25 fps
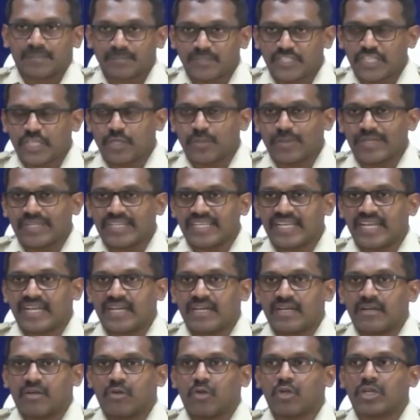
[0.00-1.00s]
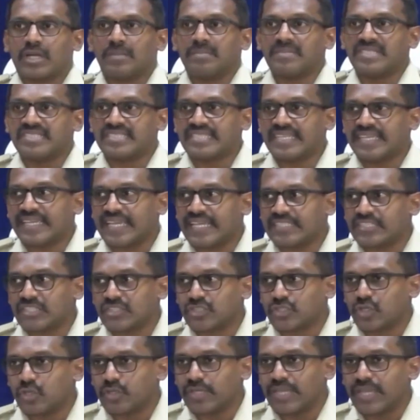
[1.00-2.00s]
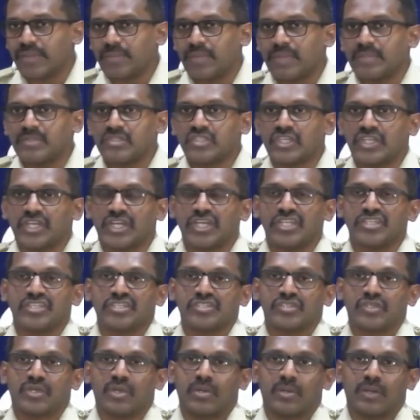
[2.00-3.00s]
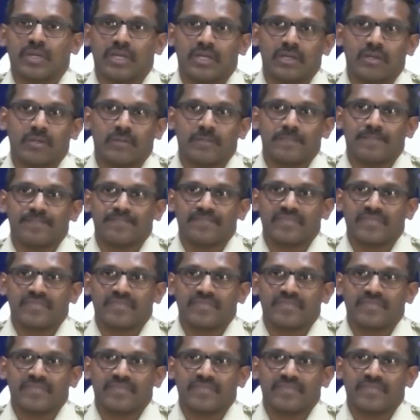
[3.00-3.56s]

సబ్సిక్వెంట్గా ఒక మిస్సింగ్ కేసెస్లో ఏమేమి చర్యలు తీసుకోవాలో